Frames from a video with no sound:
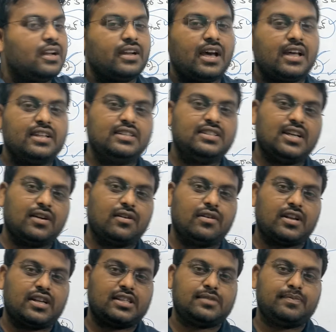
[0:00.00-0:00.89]
నాదిర్ షాకు
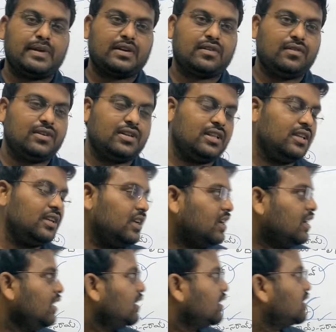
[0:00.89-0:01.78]
కూడా రెస్పెక్ట్ ఉంటుంది
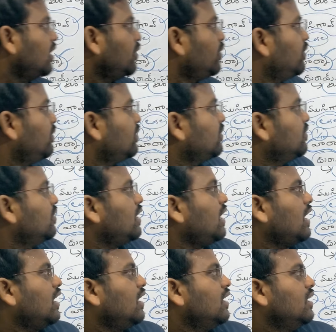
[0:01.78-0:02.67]
నిజాముల్ ముల్క్ కూడా